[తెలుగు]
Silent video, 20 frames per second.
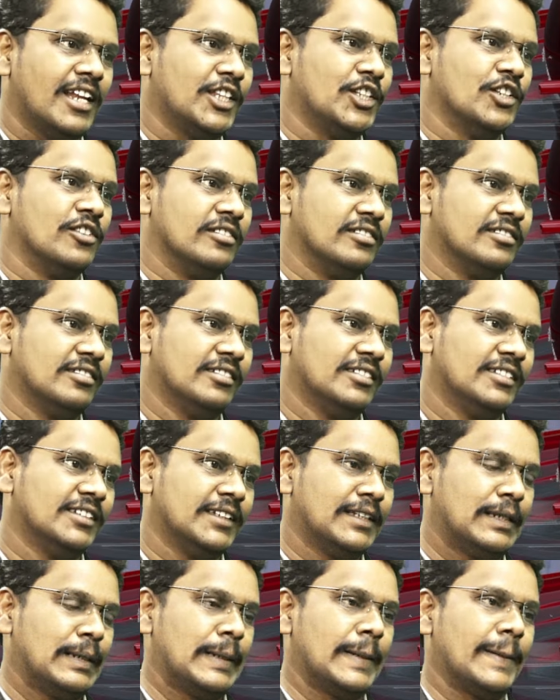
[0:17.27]
అర్థం అది
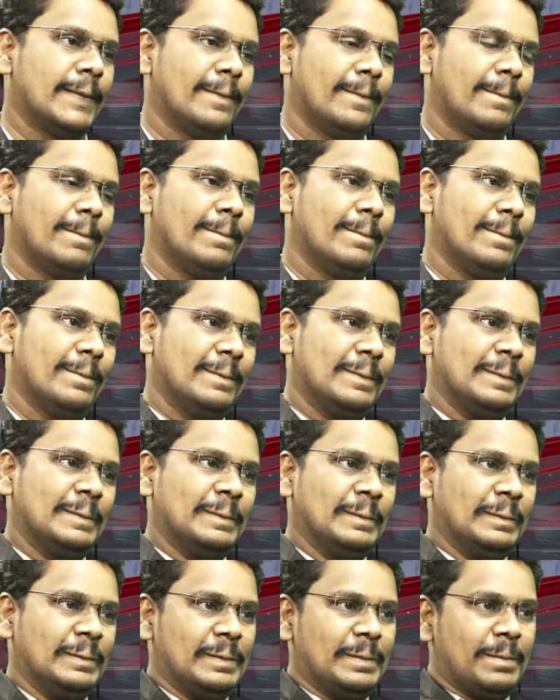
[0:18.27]
అంటే జిఎస్టీ కట్టకుండా